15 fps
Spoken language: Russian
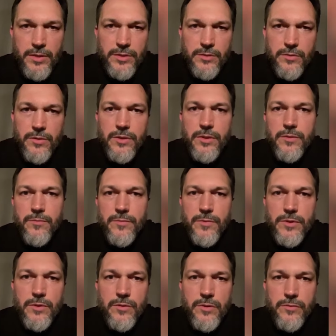что ты
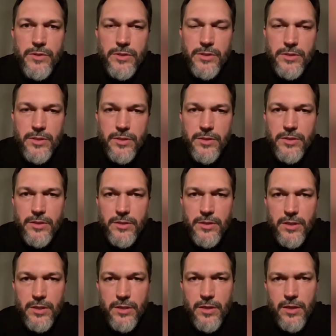что-то в жизни делаешь не
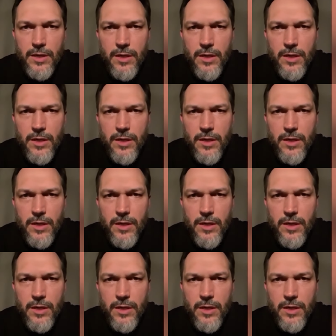так.